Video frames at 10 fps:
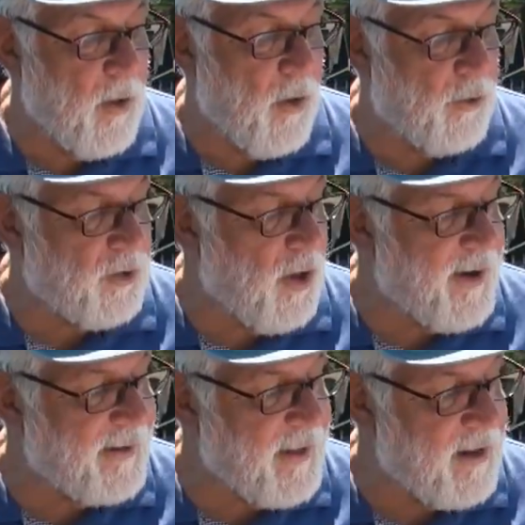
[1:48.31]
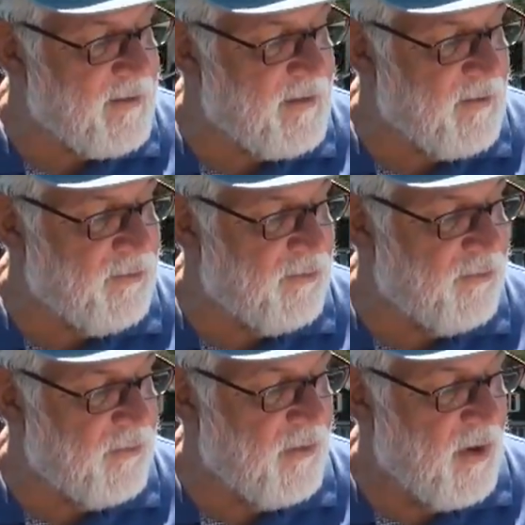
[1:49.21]
un cœur
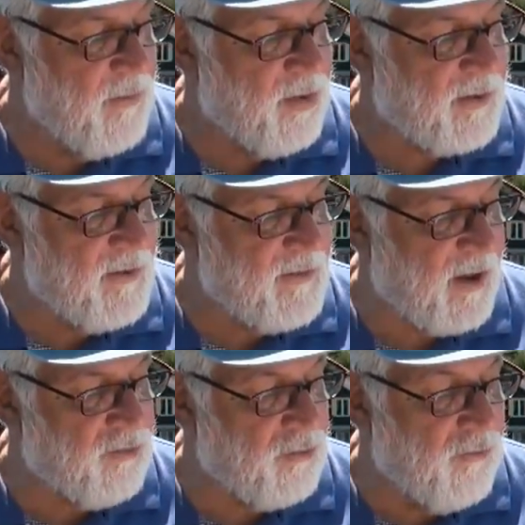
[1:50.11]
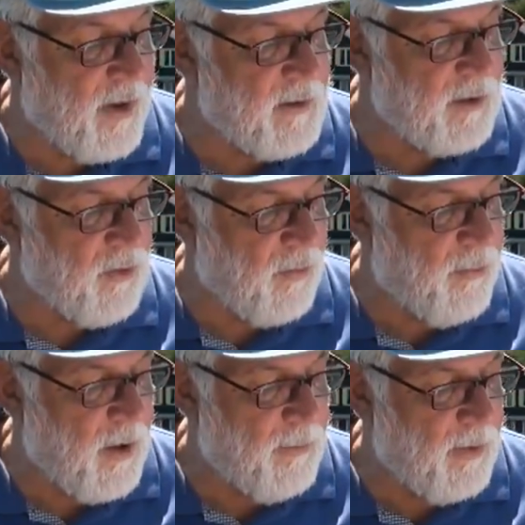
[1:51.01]
attentif pour qu'il sache gouverner ton
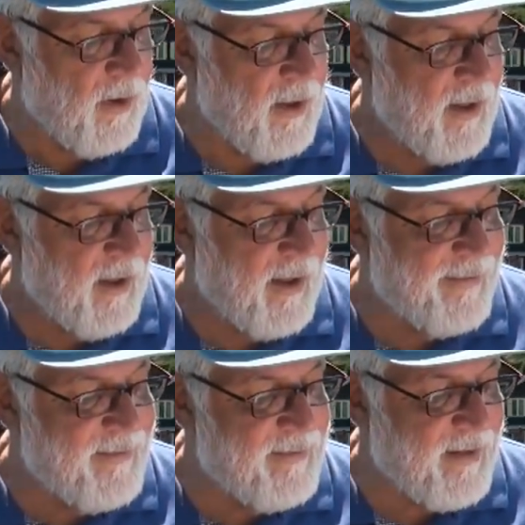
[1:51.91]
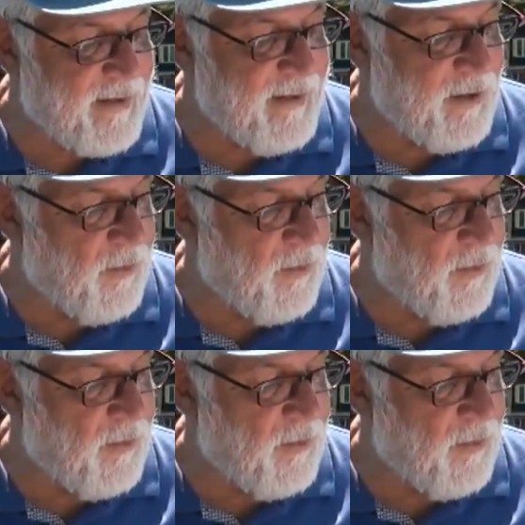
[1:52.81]
peuple et discerner